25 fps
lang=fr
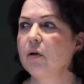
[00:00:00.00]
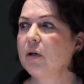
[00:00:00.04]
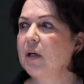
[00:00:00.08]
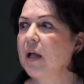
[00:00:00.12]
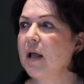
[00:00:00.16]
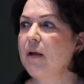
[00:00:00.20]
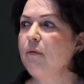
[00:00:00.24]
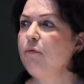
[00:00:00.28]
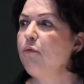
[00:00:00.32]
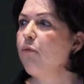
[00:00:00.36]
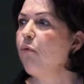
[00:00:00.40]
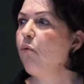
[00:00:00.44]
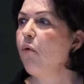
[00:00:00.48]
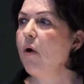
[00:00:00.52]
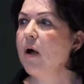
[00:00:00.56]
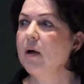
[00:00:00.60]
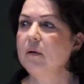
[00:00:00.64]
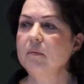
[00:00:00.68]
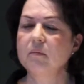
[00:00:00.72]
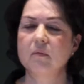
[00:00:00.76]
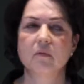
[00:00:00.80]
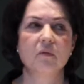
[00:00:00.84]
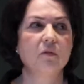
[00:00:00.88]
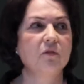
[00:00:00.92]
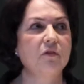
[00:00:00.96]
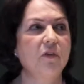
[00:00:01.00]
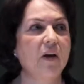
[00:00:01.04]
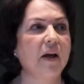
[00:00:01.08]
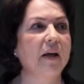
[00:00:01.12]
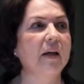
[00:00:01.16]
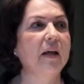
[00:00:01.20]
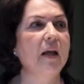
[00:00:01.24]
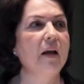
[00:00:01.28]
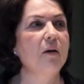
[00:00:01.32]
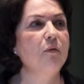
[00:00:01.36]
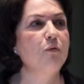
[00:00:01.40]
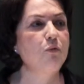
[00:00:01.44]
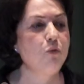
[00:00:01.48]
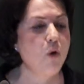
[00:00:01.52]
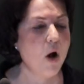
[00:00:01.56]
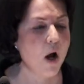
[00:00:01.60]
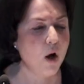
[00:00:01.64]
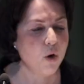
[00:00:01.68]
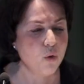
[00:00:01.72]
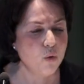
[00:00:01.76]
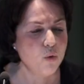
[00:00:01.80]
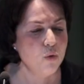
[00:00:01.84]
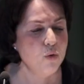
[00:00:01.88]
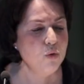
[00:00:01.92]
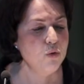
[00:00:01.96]
quelle voie, vers quelle
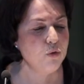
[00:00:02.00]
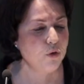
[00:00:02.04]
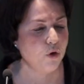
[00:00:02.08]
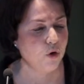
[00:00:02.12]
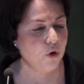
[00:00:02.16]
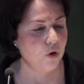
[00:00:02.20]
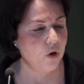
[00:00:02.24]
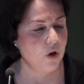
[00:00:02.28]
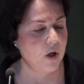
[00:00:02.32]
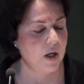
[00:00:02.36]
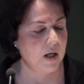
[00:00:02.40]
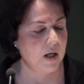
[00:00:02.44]
voie ouvre